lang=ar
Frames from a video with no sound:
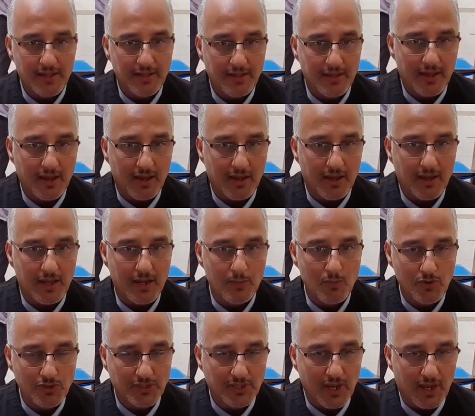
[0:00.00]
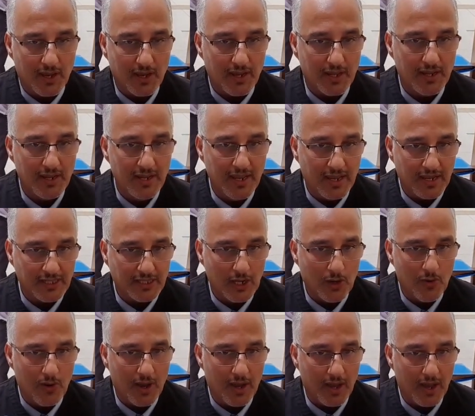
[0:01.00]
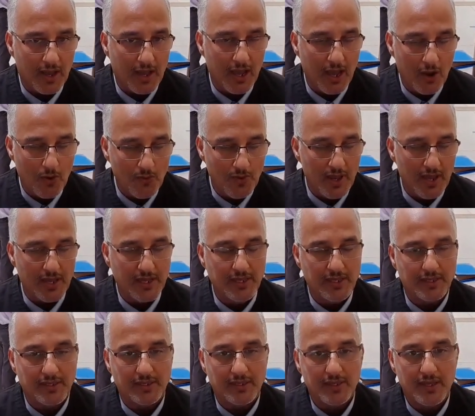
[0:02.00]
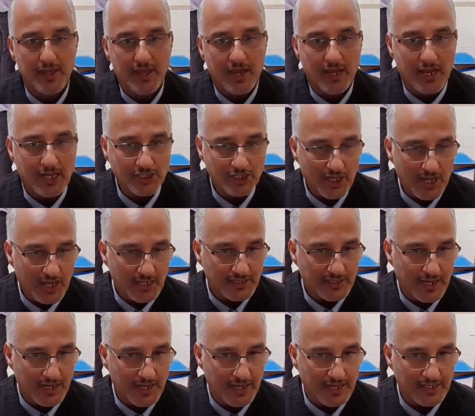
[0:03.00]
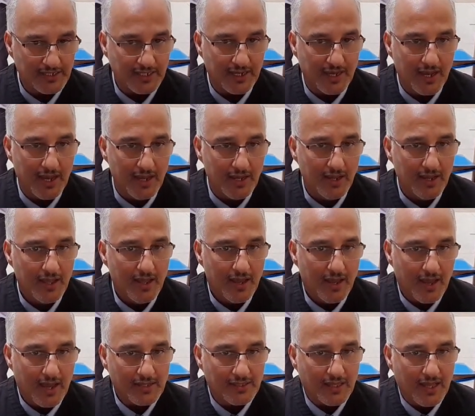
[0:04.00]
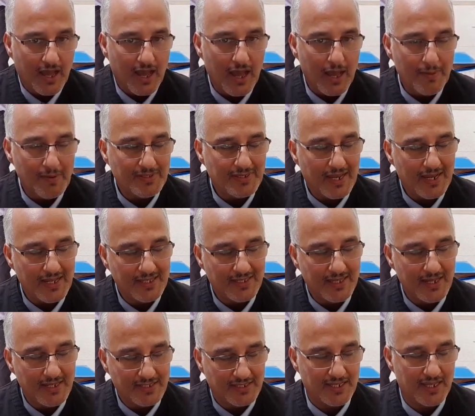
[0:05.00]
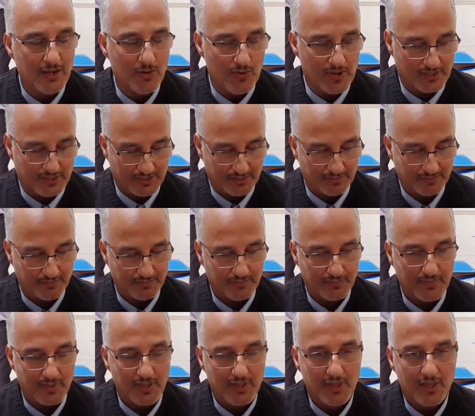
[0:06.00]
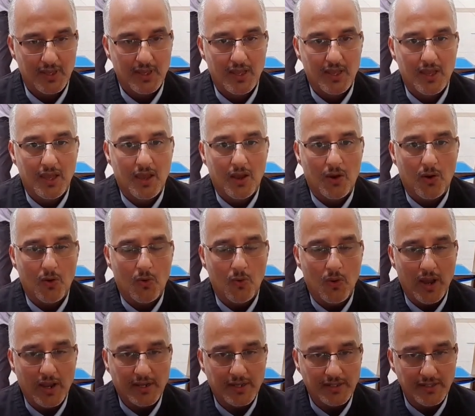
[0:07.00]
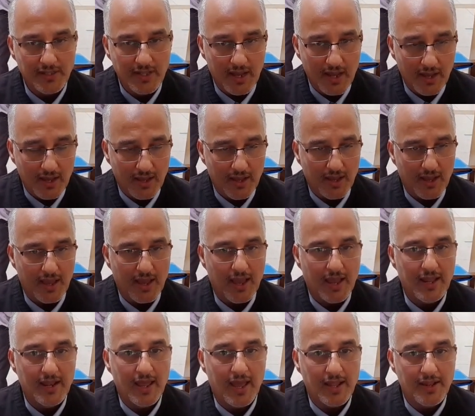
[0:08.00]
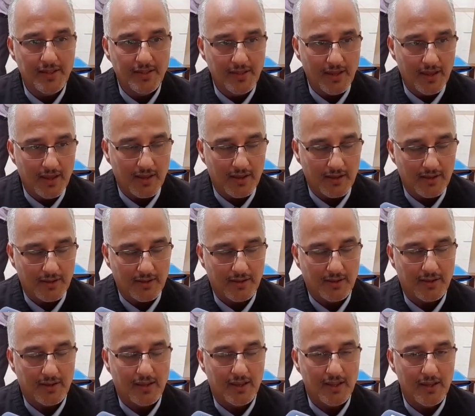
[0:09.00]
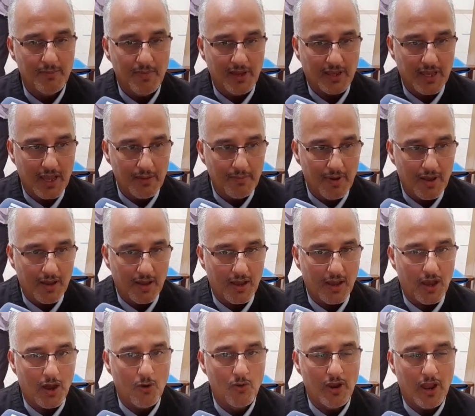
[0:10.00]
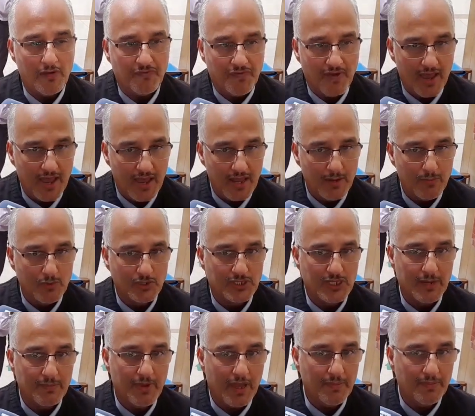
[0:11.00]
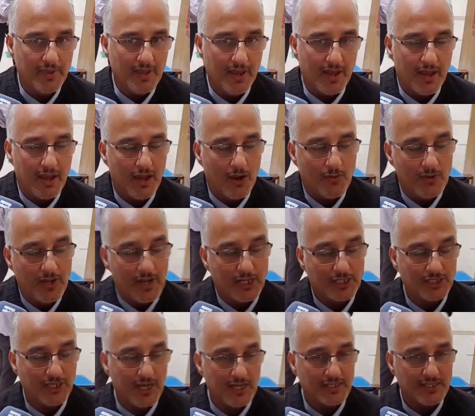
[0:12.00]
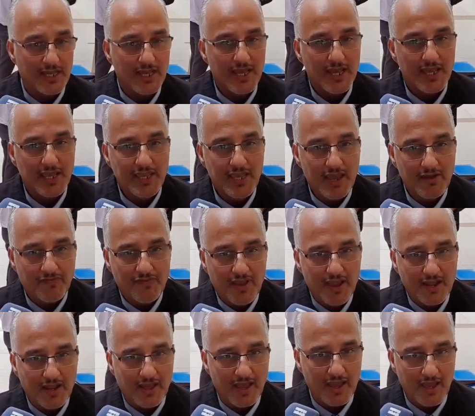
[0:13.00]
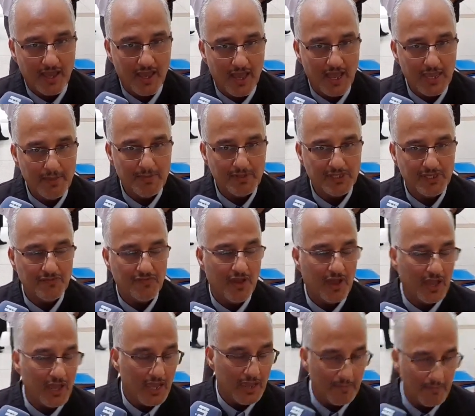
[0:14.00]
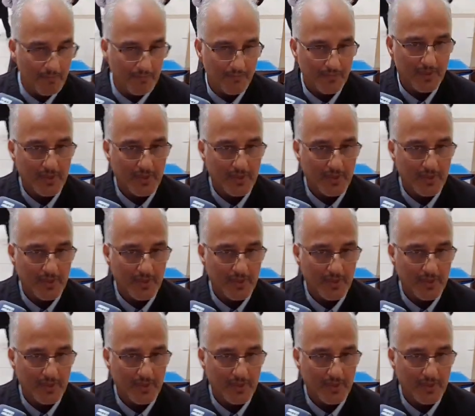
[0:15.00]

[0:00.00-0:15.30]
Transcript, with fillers: ان المده اللي قضاوها هؤلاء الأشخاص على الاعتقال قد قاربت على ثلاث سنوات وأكدنا على أن المحكمة أو الأفعال المتابع بها هؤلاء الأشخاص هي أفعال قائمة في حقهم